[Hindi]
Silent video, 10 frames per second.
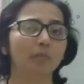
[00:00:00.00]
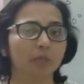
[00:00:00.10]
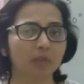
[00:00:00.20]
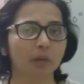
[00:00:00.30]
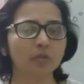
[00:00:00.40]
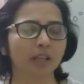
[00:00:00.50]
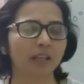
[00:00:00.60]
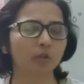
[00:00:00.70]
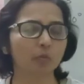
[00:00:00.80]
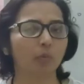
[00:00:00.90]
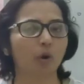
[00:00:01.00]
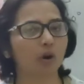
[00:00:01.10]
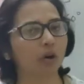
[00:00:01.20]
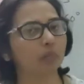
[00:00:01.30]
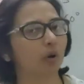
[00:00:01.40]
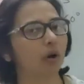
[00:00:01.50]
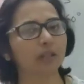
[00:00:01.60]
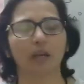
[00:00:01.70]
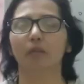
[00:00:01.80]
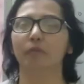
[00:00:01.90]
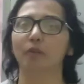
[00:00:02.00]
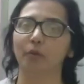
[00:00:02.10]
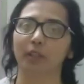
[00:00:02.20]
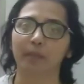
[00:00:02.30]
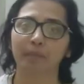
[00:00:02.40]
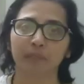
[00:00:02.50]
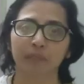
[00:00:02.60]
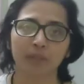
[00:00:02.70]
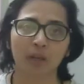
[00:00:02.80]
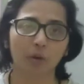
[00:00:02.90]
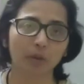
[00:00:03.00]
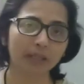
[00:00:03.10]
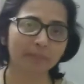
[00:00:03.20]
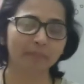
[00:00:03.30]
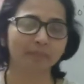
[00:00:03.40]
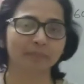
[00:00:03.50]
हम जब सम्स करेंगे तो बहुत बहुत हेल्पफुल होते हैं ओके